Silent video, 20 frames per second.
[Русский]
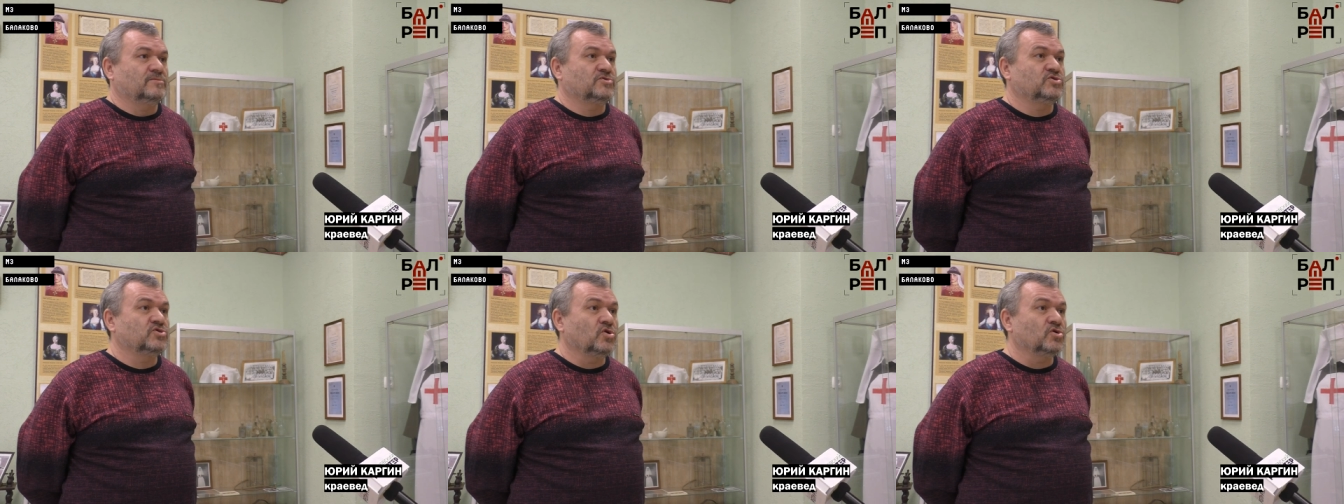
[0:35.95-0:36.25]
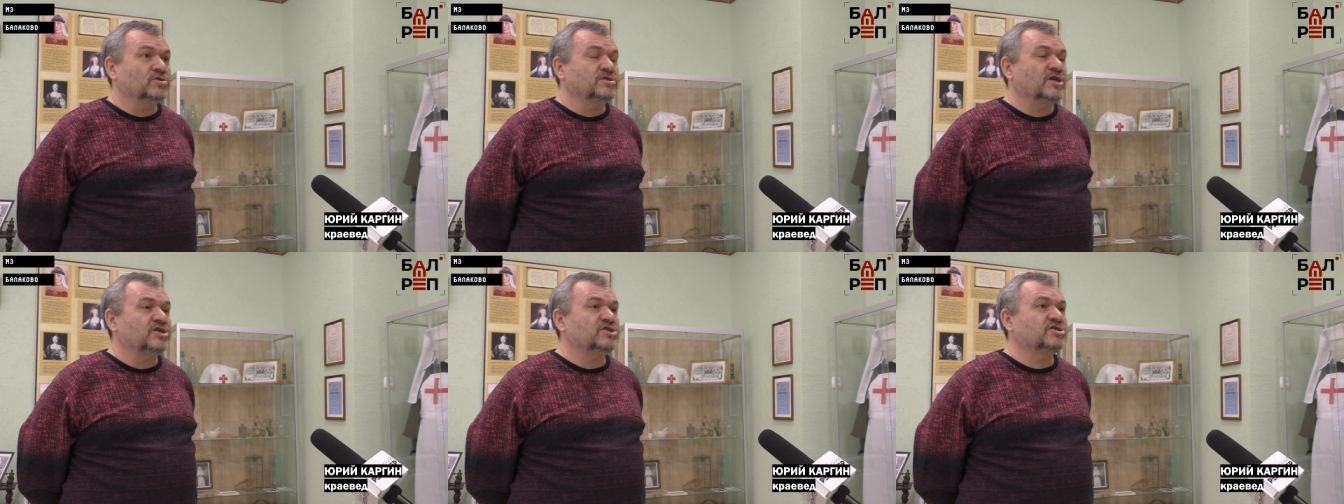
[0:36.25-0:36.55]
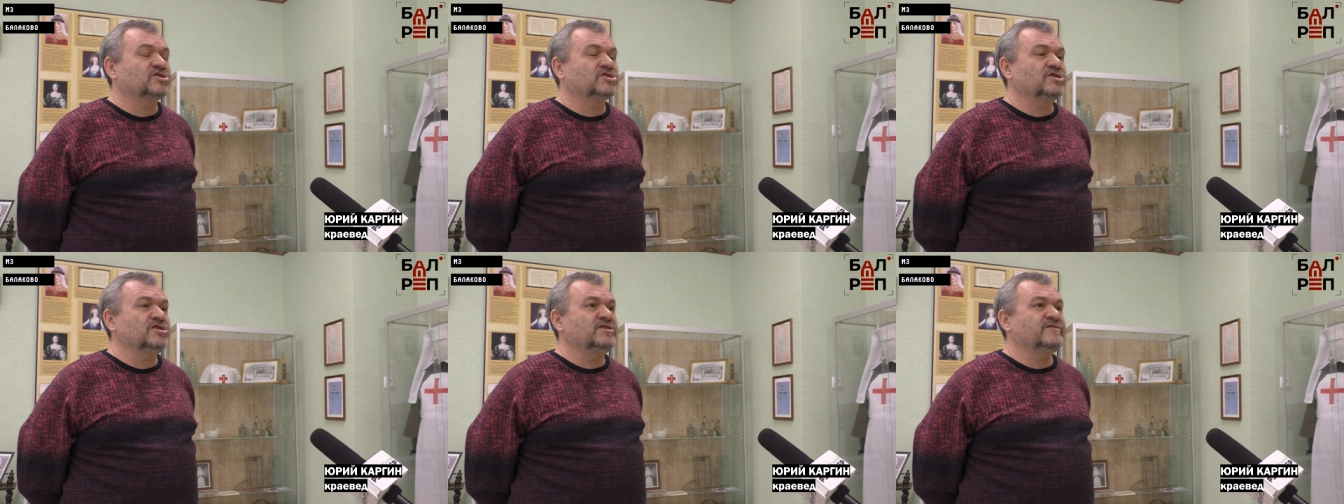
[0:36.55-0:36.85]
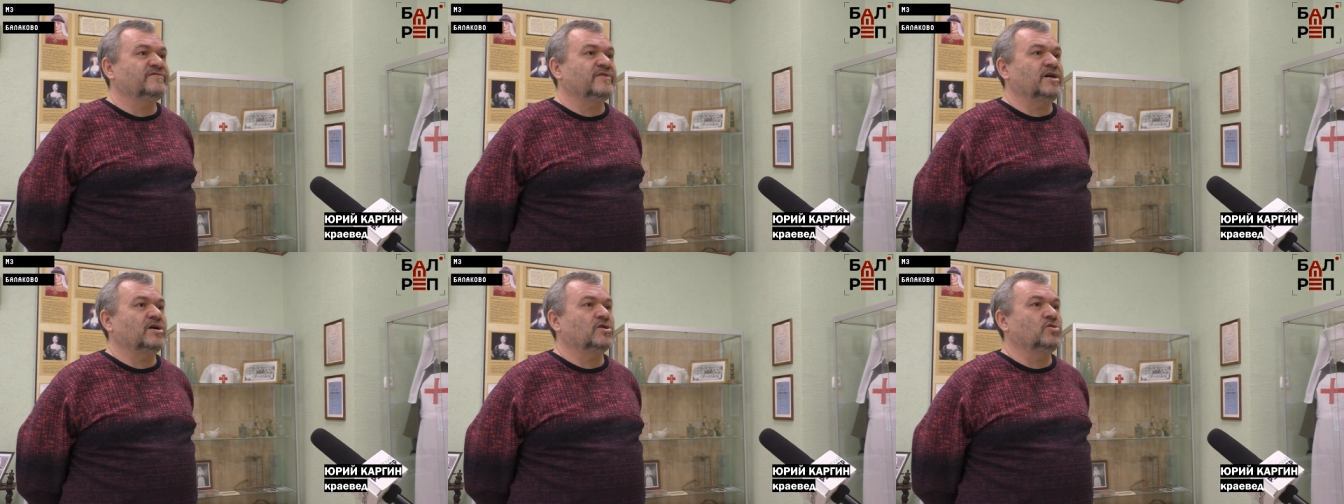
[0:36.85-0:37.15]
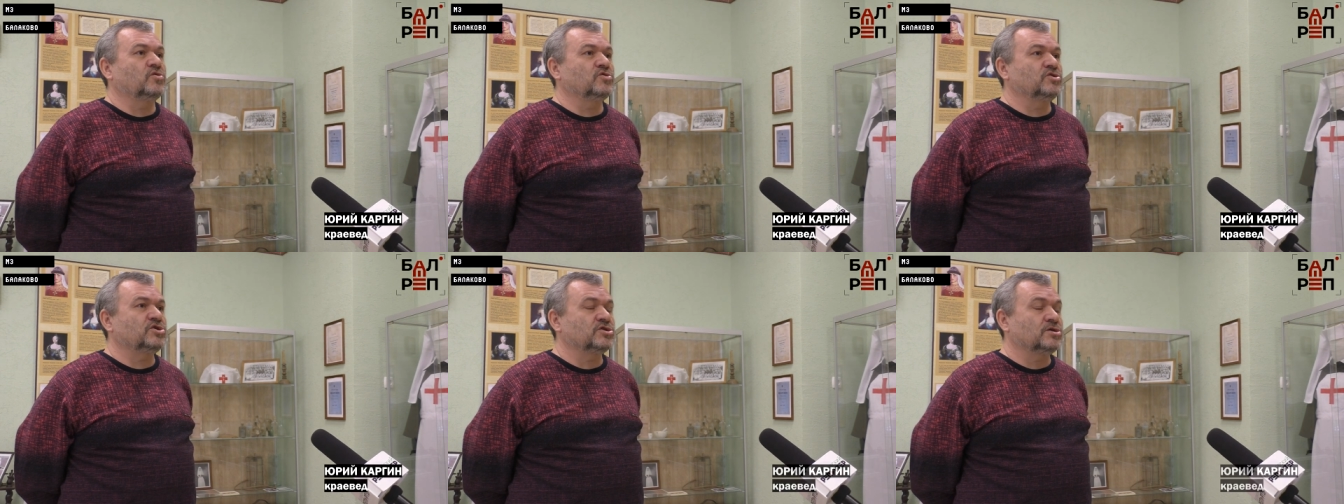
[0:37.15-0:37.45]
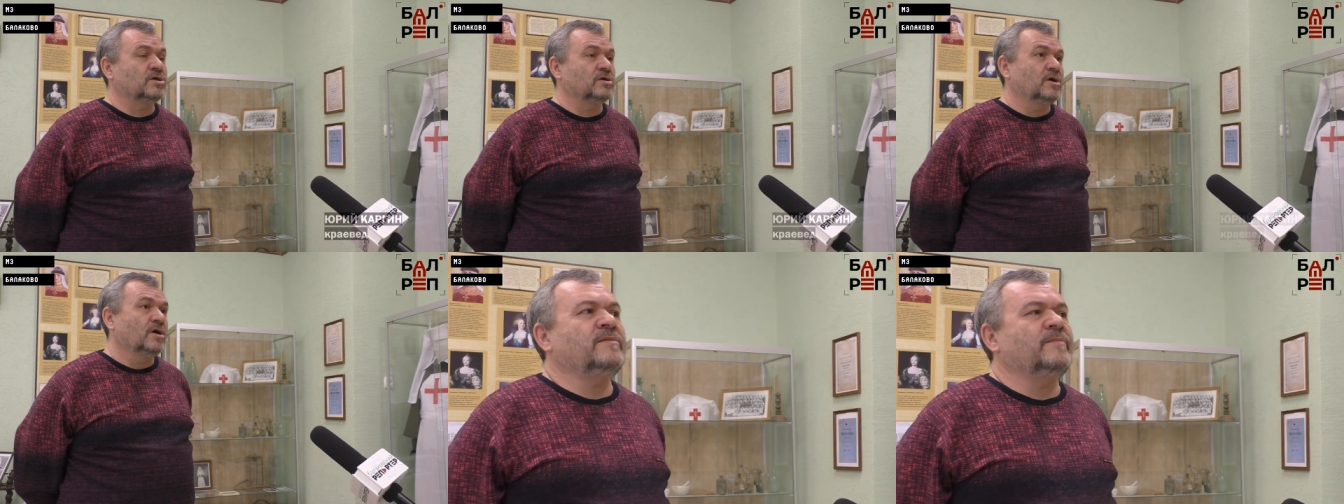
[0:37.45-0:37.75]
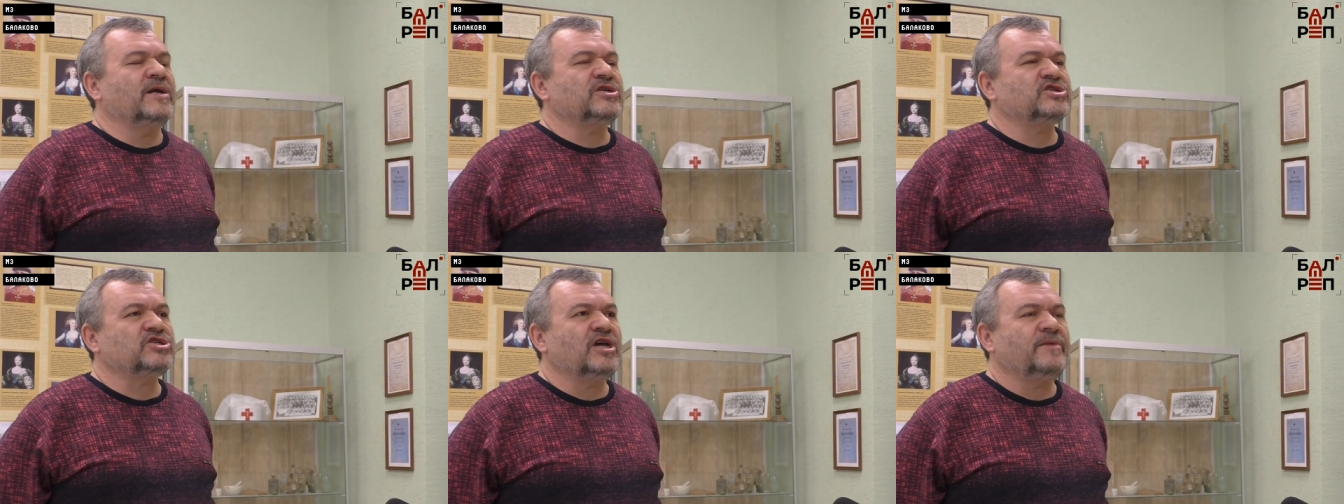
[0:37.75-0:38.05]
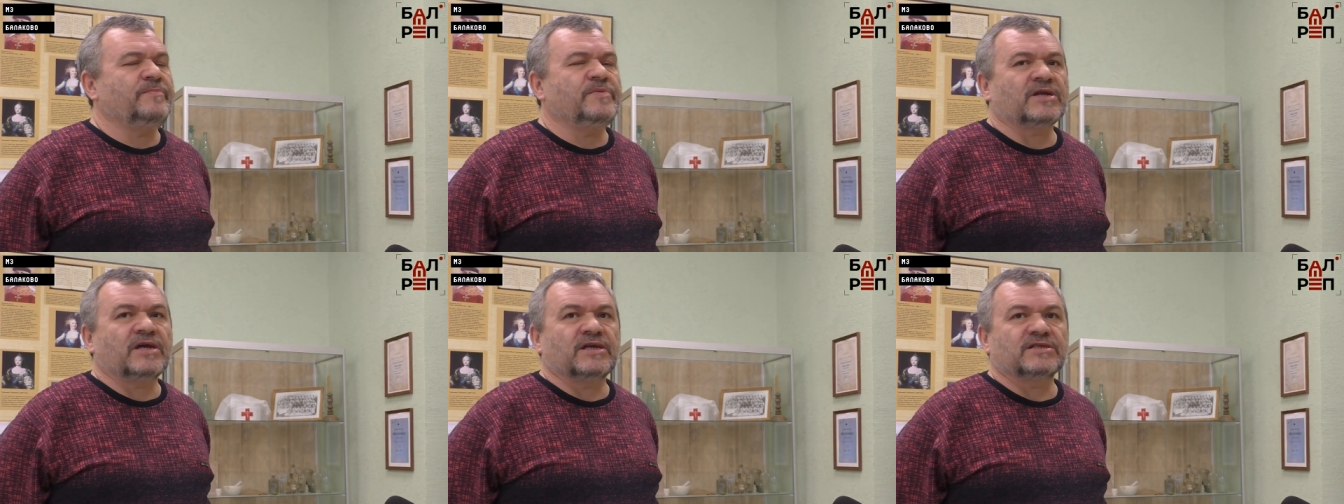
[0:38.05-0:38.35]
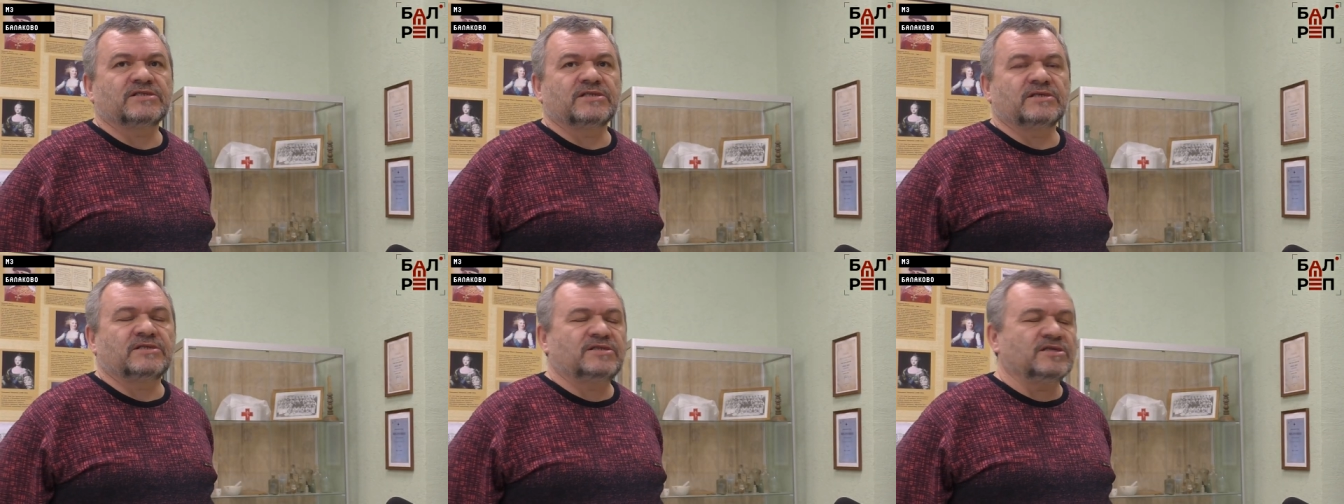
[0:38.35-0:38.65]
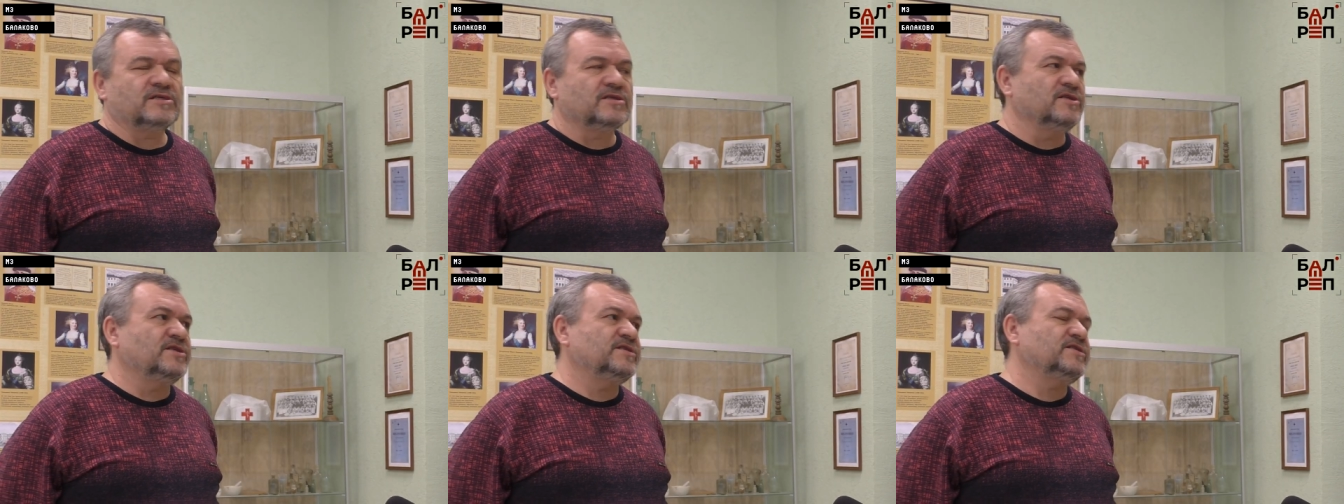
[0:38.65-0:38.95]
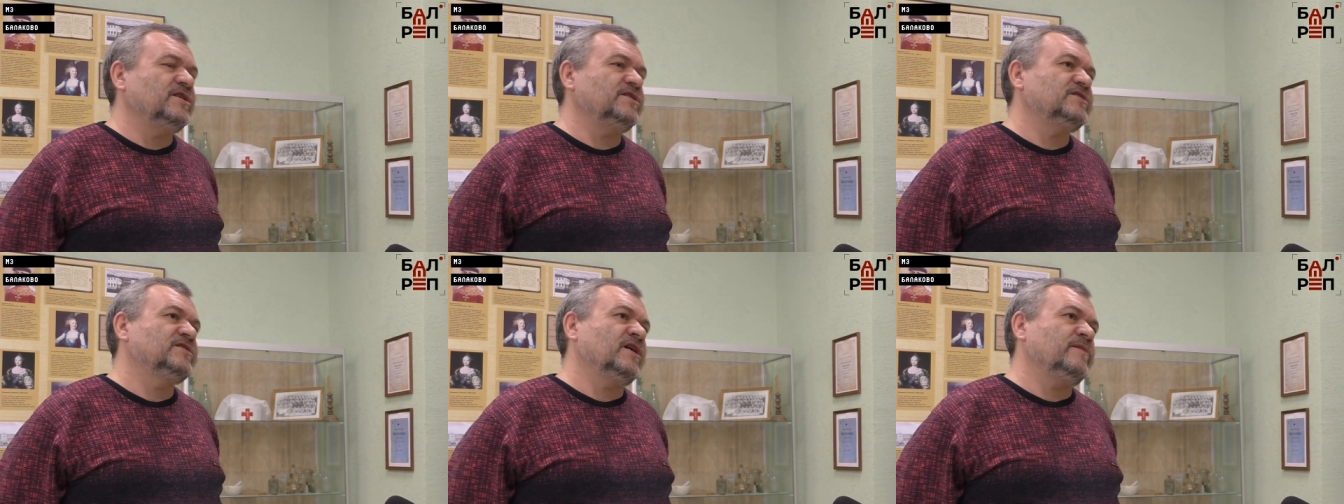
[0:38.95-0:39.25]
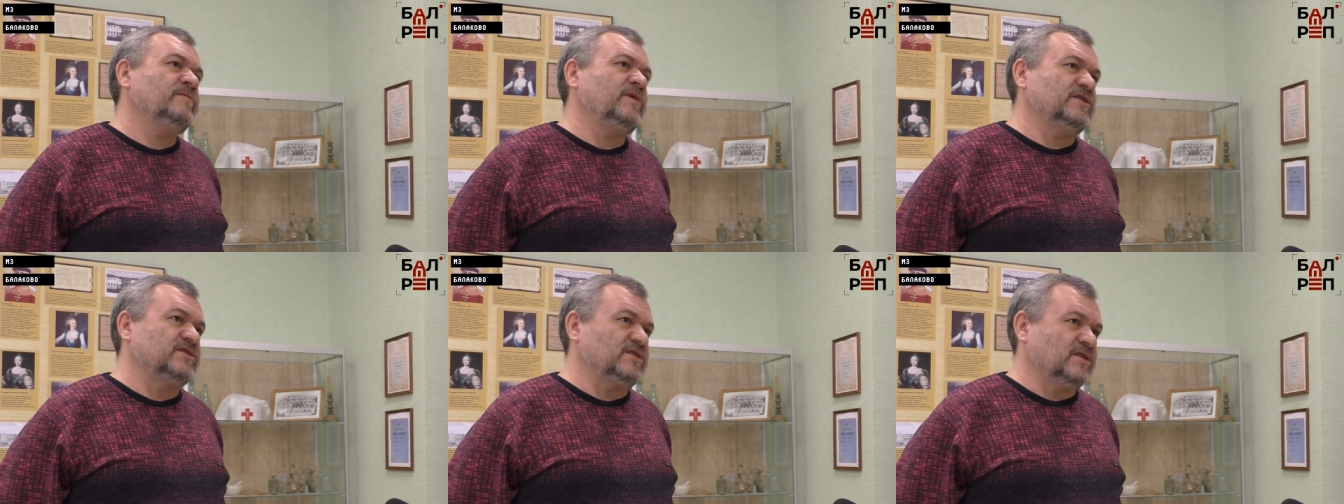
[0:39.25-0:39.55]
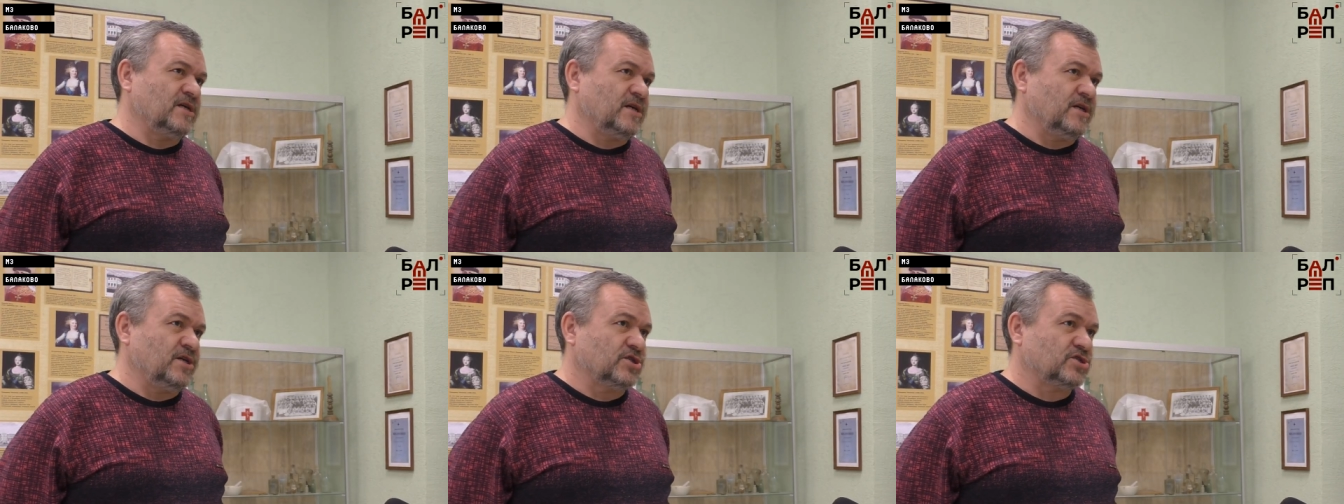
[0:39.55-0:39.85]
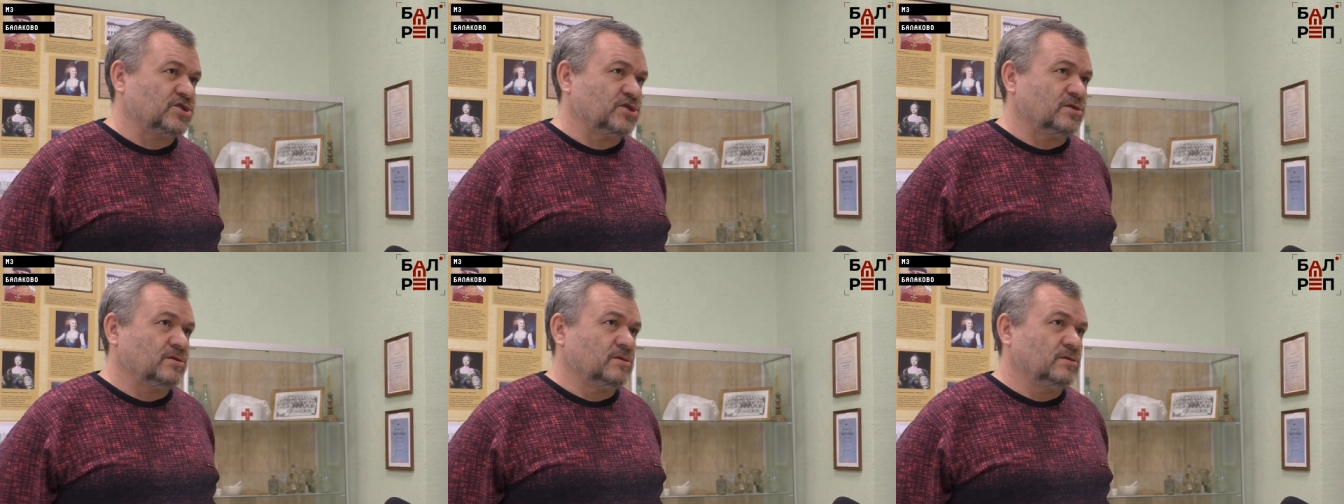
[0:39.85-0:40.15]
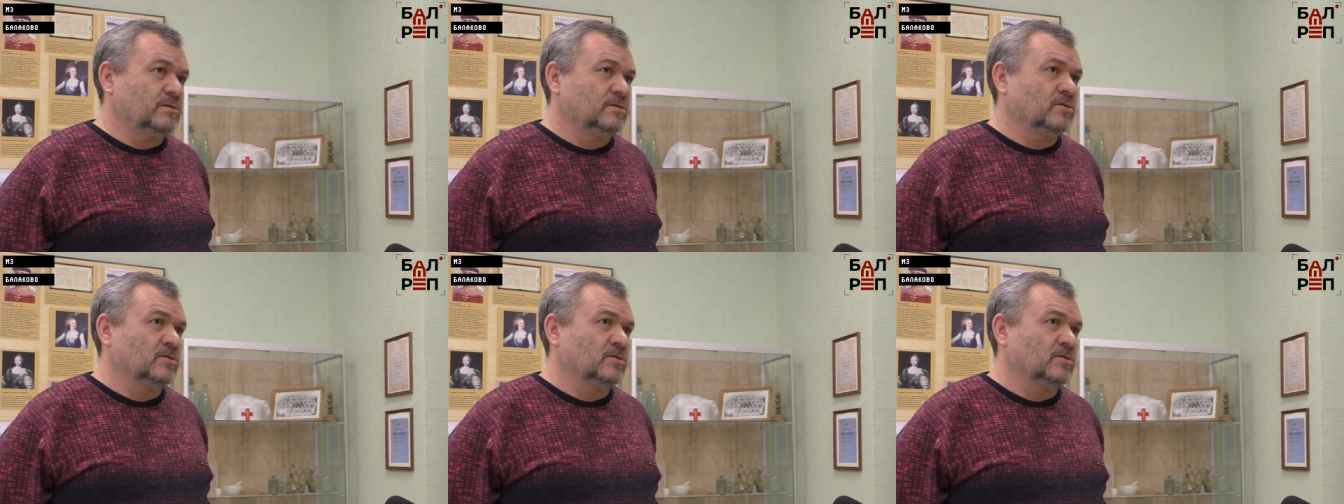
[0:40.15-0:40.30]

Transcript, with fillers: Все, значит, жизнь твоя окончена. Небольшие операции делали здесь на месте, конечно.